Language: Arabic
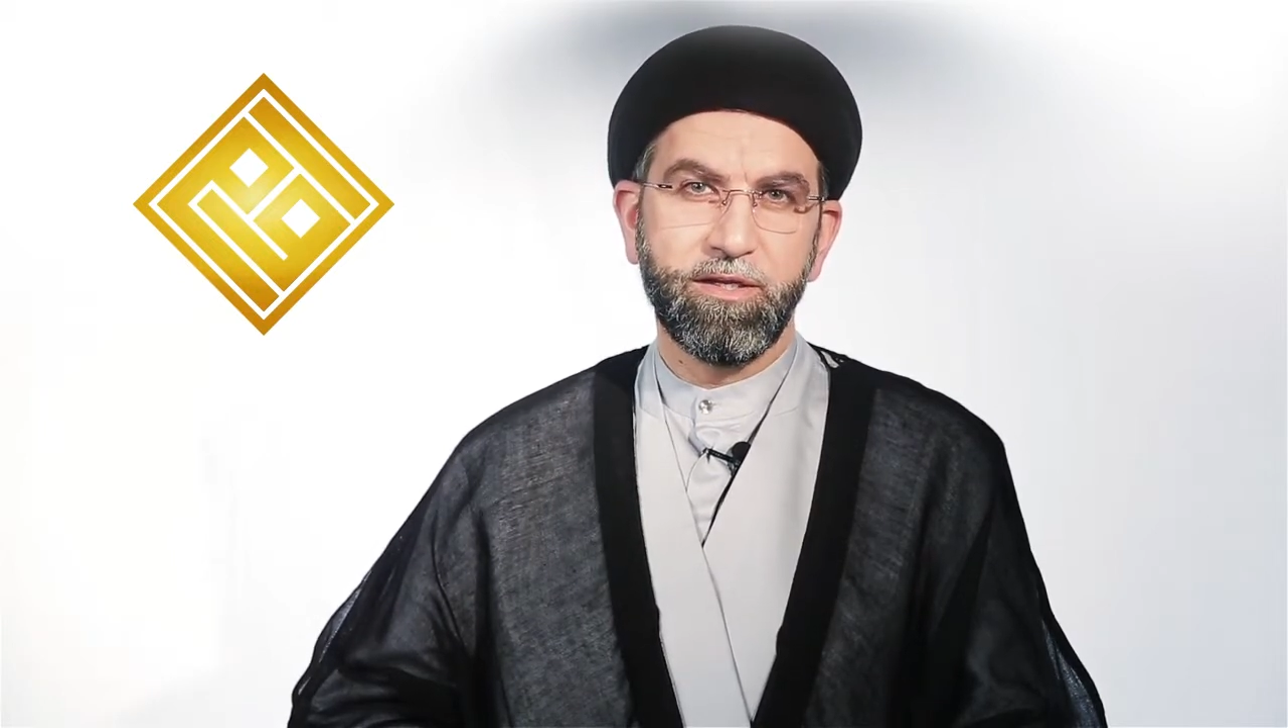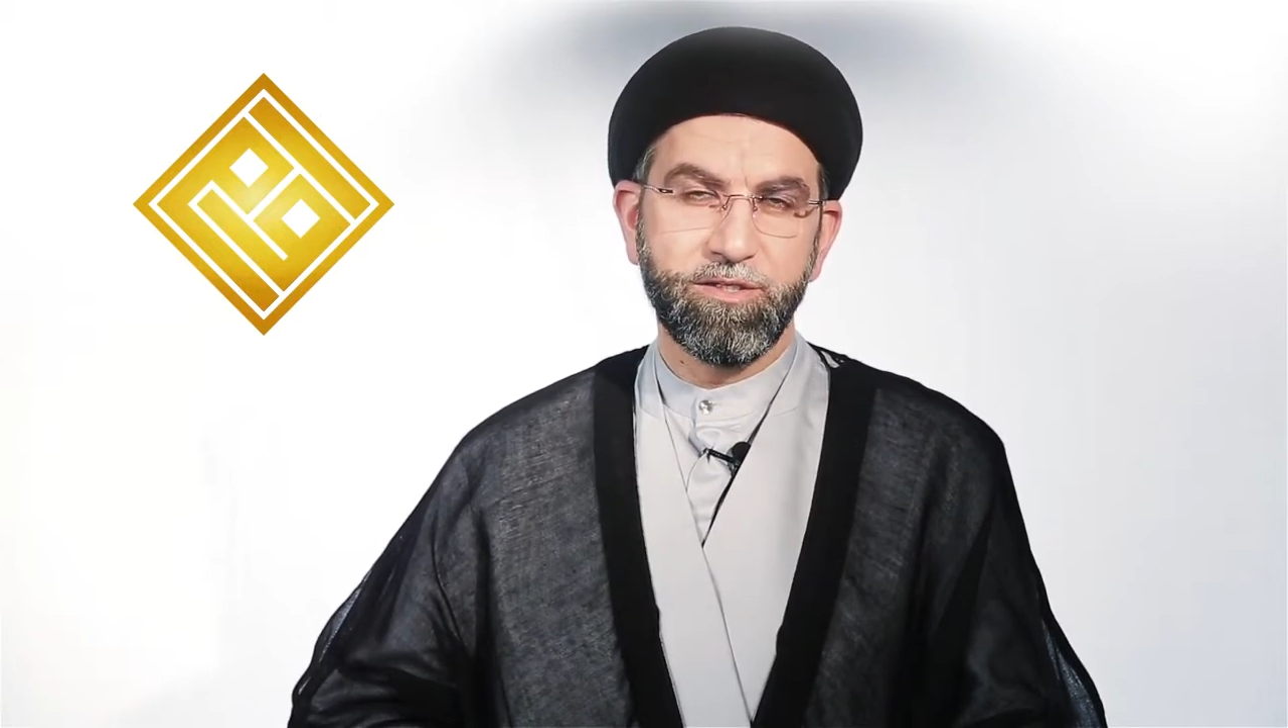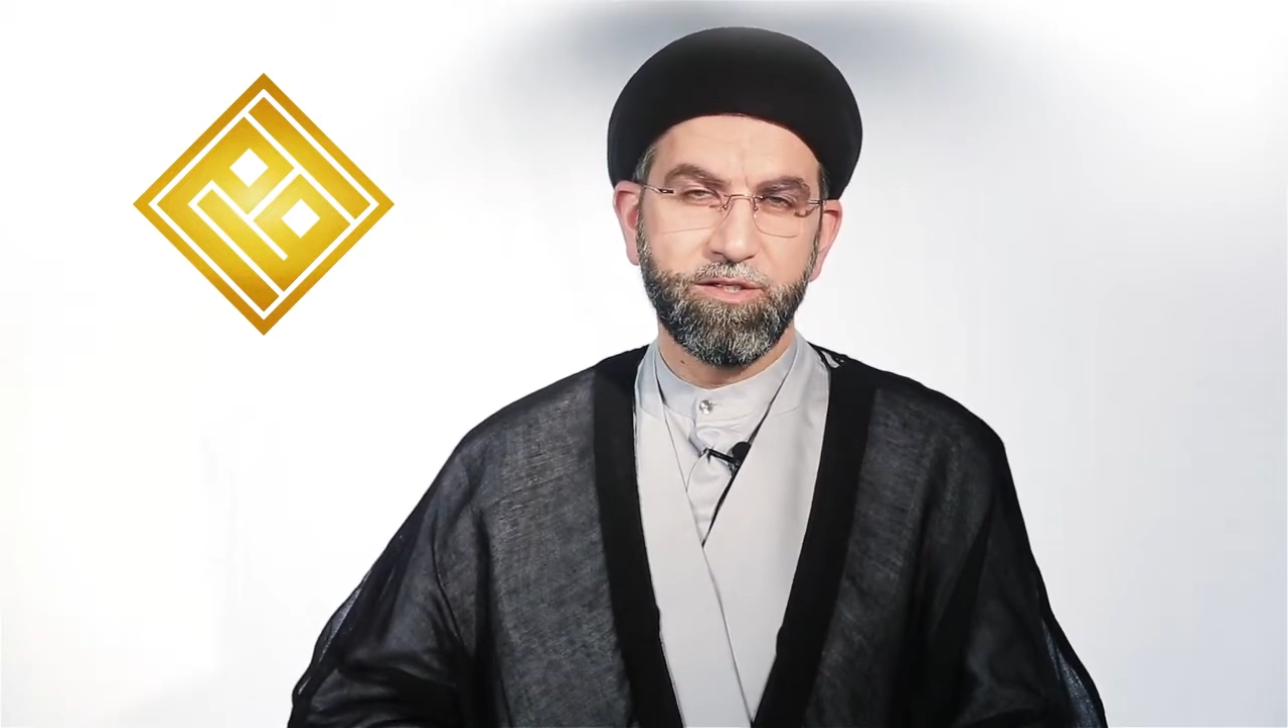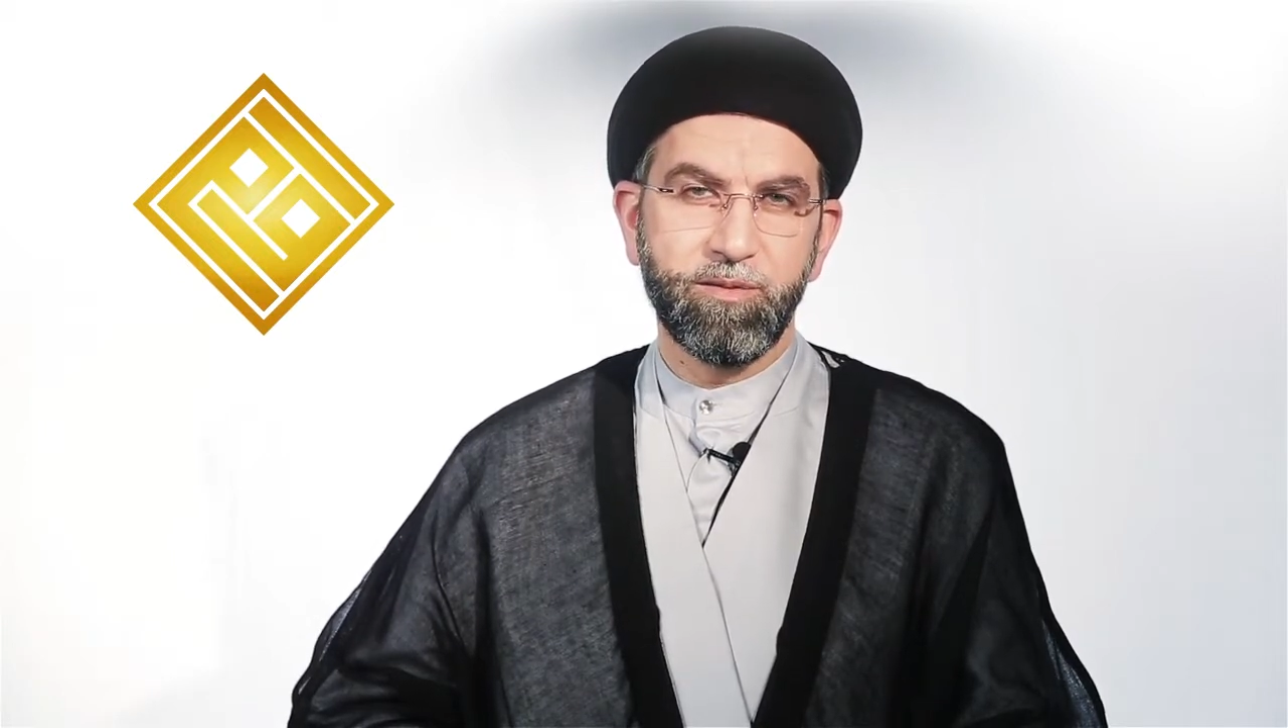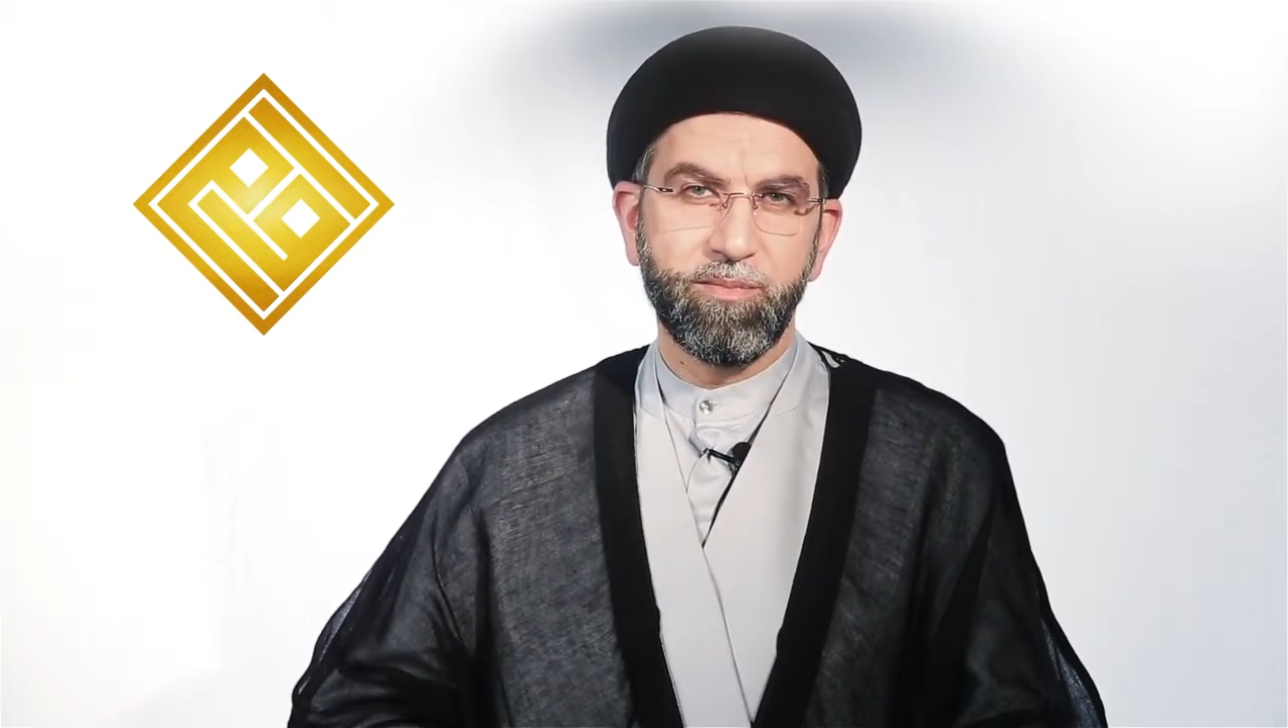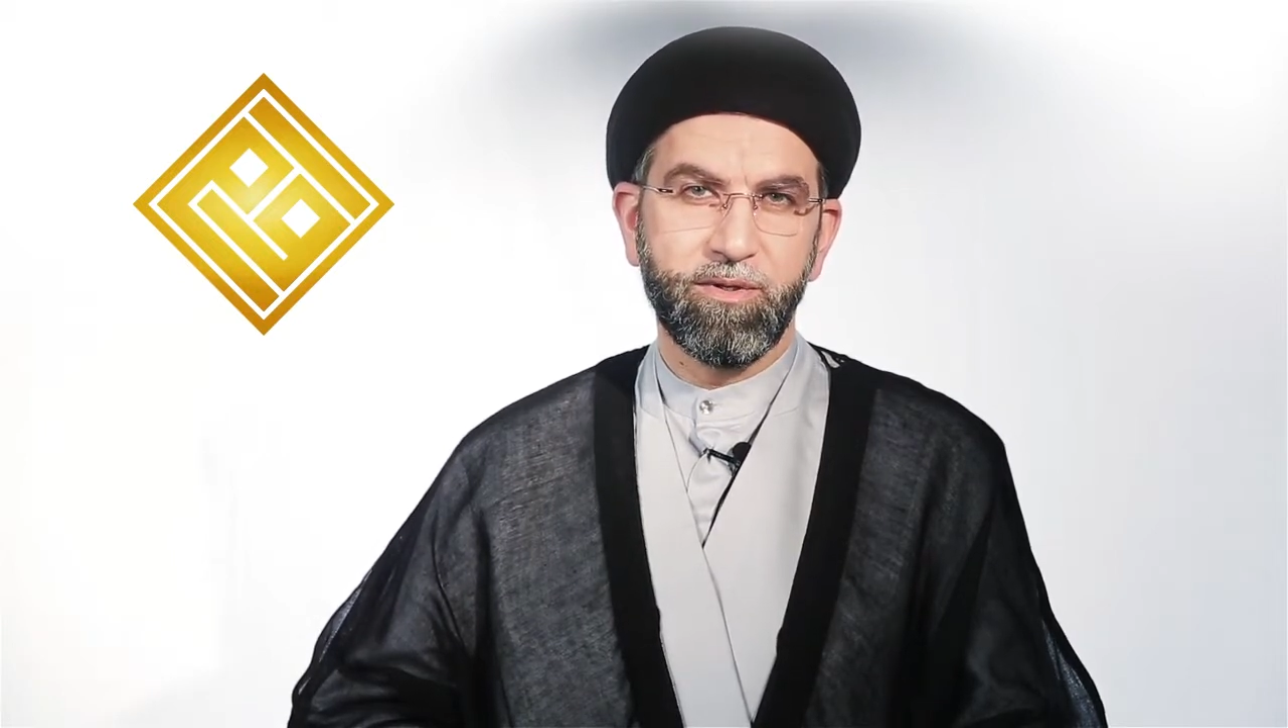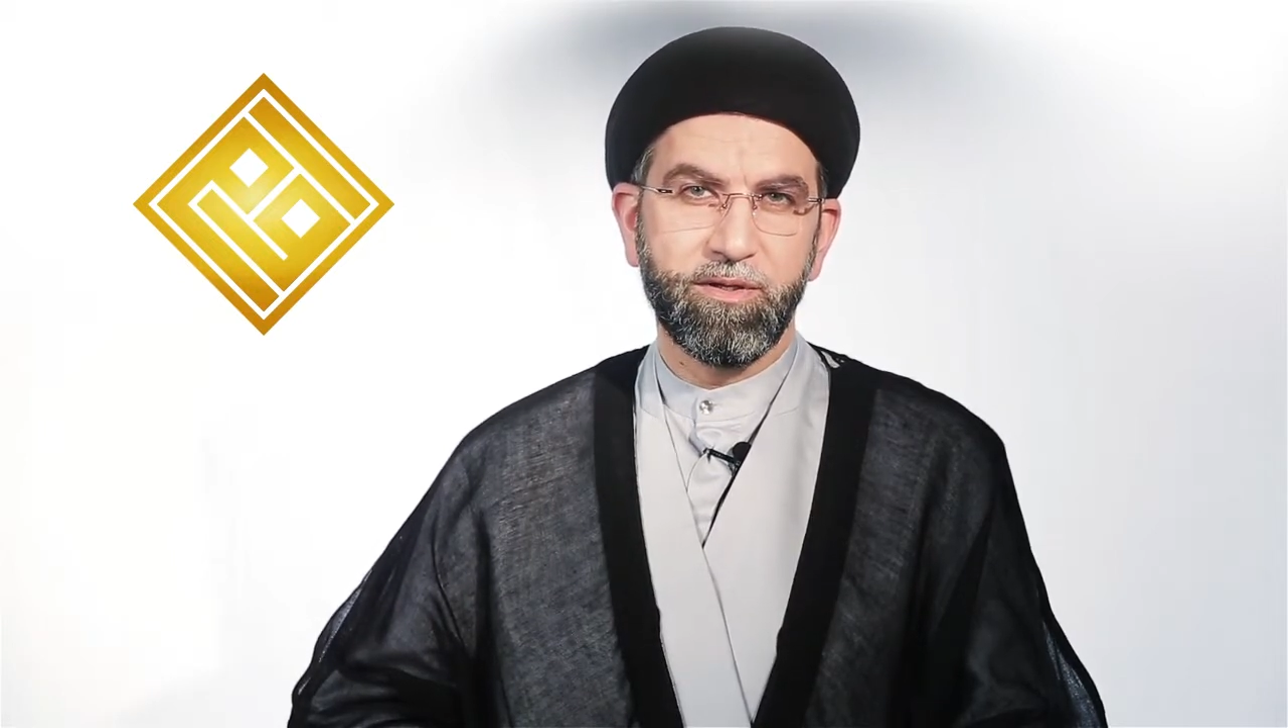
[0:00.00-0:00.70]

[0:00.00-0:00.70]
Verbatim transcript: يجب